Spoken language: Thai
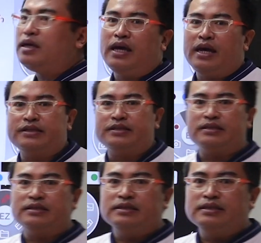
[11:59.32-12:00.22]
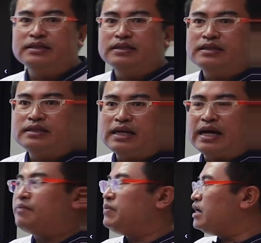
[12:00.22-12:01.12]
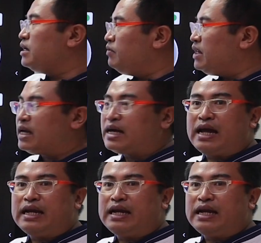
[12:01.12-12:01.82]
es นะครับนี่คือวิธีการ